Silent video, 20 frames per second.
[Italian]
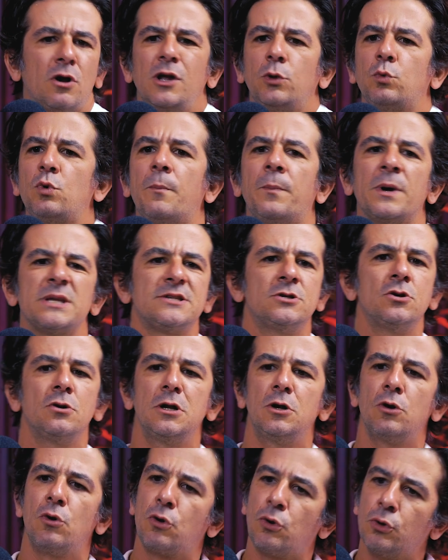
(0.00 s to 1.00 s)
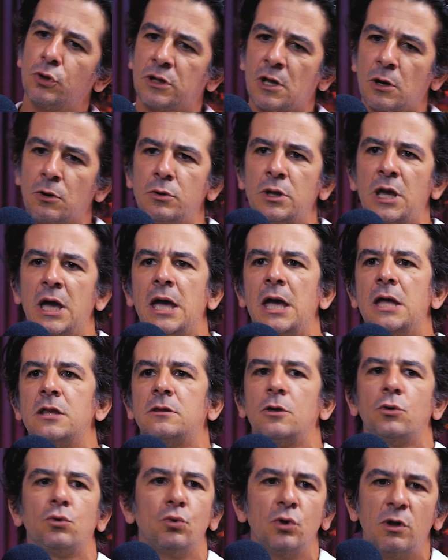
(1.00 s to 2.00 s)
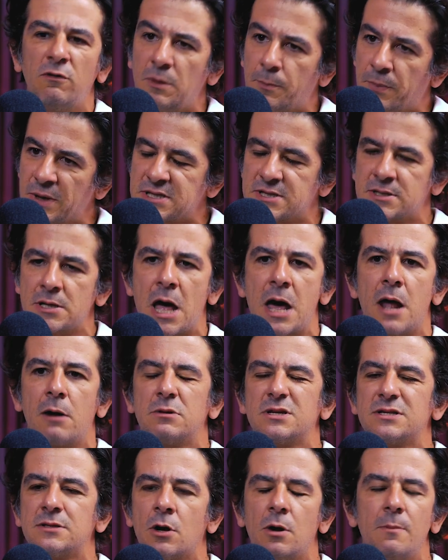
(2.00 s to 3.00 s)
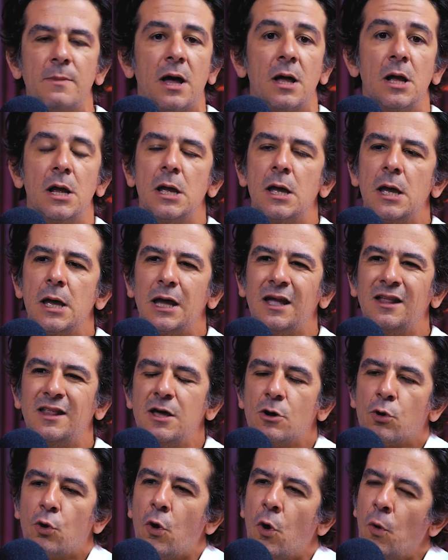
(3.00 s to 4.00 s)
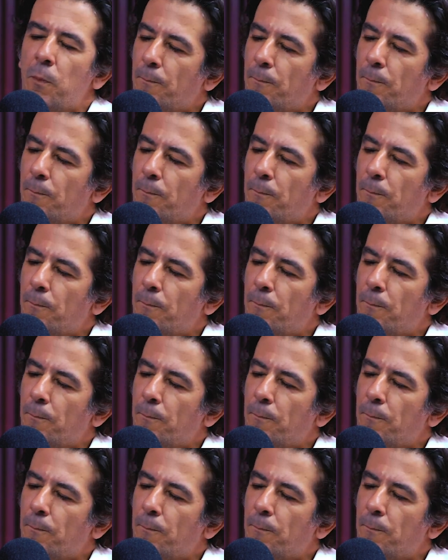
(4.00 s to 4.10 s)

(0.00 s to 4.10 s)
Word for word: le tue passioni non contano niente, tu devi passare questa roba, ed ero